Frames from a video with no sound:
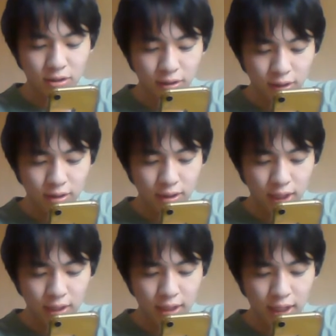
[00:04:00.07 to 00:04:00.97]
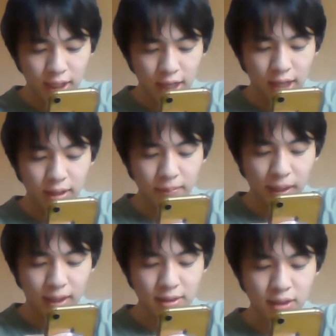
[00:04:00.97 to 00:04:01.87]
16、経済が
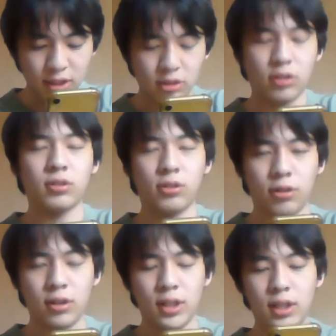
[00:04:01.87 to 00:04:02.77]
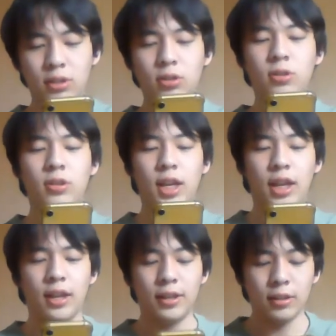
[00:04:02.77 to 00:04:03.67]
マイナス26ということで、